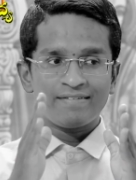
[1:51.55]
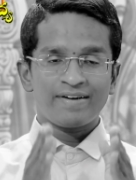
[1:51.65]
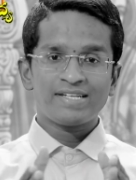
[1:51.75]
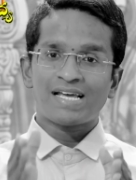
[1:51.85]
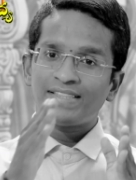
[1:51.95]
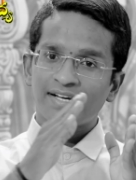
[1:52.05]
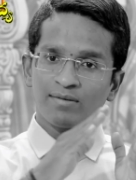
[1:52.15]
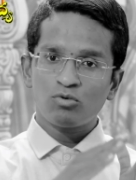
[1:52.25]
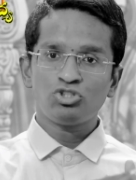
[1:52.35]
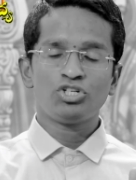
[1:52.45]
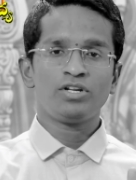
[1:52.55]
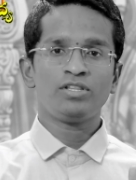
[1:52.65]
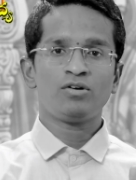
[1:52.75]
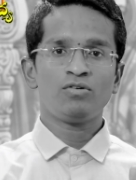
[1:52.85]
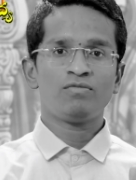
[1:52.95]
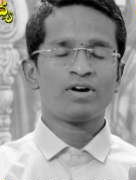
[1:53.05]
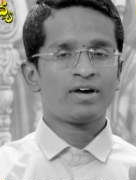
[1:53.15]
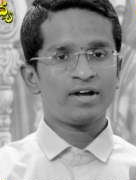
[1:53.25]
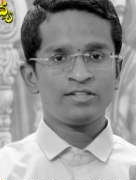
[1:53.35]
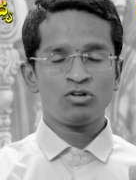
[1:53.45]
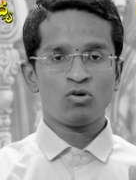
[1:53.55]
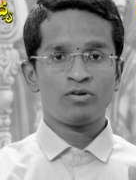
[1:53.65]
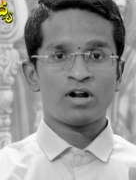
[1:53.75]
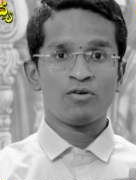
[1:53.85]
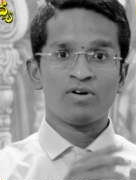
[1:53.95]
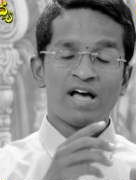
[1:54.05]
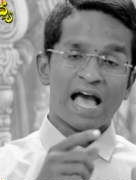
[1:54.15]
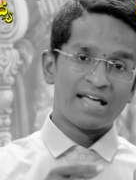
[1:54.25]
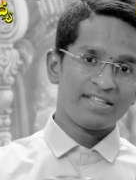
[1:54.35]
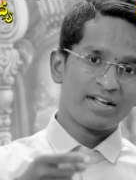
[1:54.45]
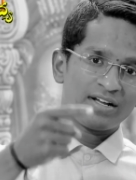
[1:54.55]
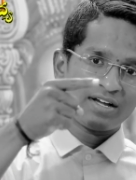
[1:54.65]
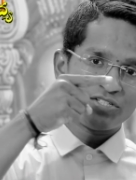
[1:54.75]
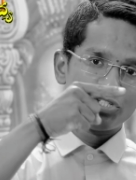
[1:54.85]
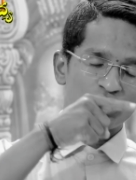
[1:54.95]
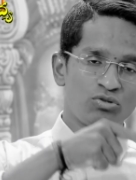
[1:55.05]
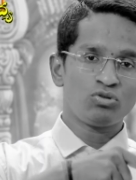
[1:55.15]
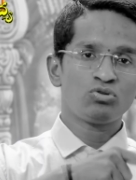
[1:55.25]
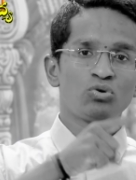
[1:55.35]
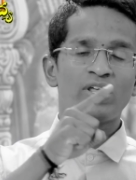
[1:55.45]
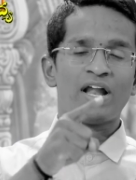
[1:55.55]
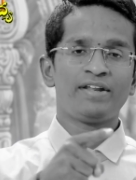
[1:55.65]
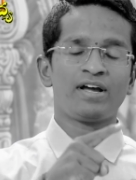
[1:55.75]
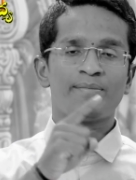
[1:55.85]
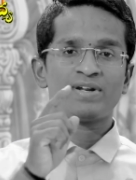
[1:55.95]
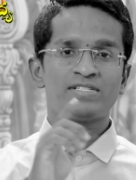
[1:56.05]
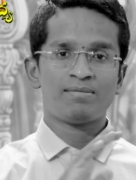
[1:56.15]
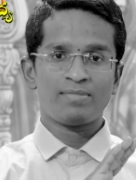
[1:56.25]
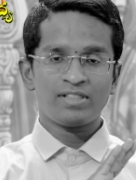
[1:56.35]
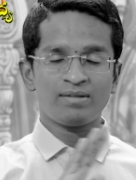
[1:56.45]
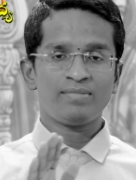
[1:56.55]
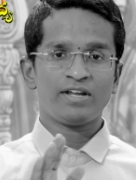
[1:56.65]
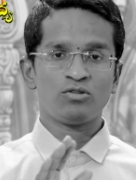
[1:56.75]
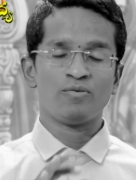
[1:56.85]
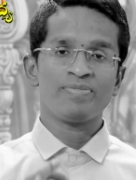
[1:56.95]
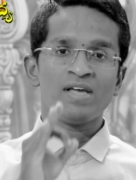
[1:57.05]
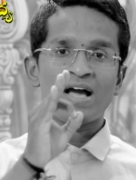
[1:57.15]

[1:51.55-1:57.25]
ఎవరి జాతకంలో శనిదేవుడు వక్రగతిలో ఉన్నాడు అదే రకంగా చంద్రునితో ఎలాంటి రకమైన సంబంధం లేదు